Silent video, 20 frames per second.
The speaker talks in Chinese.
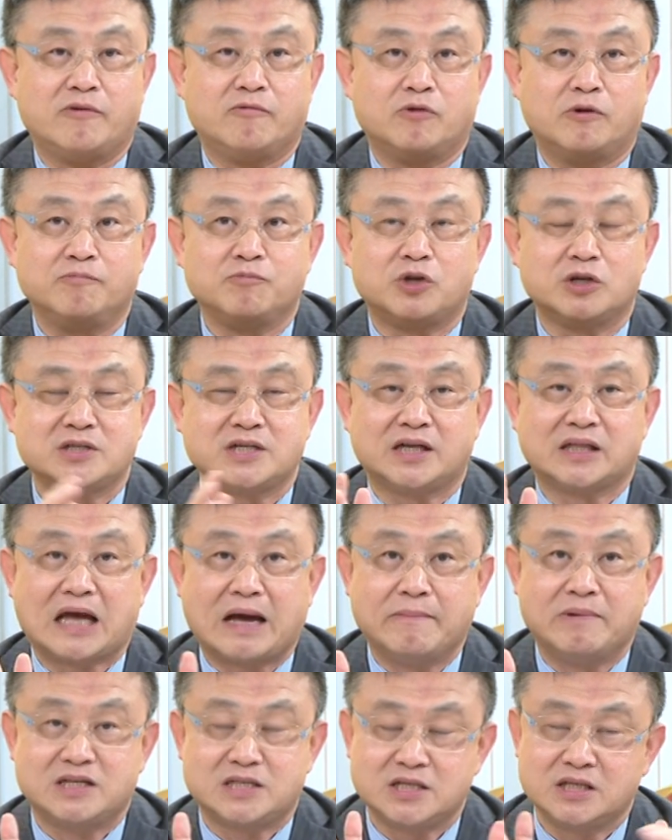我们都知道
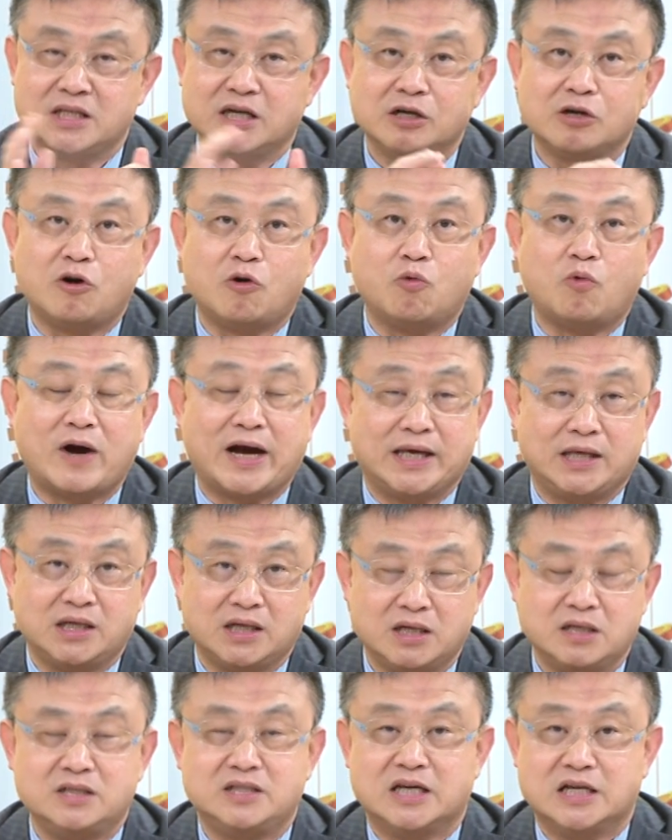台北市人口外移
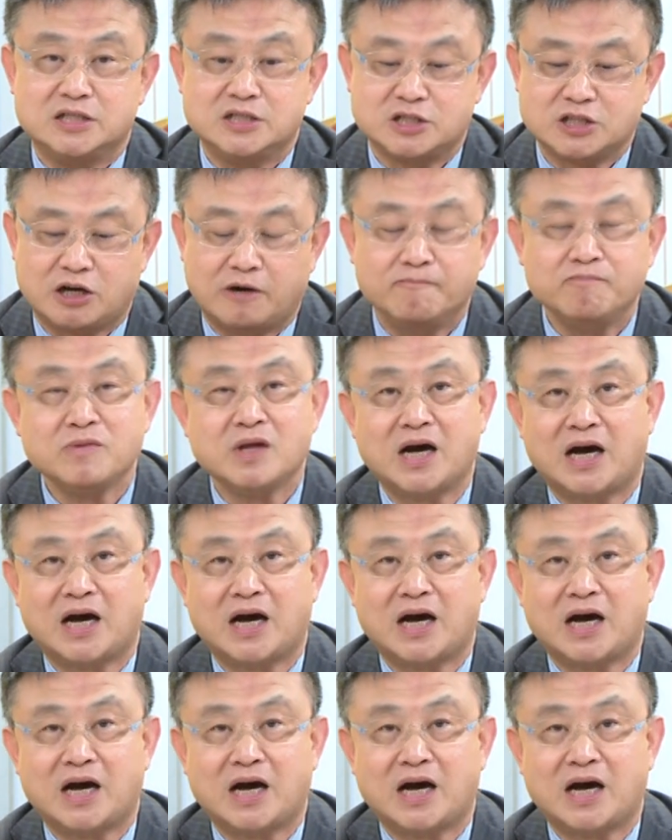很严重，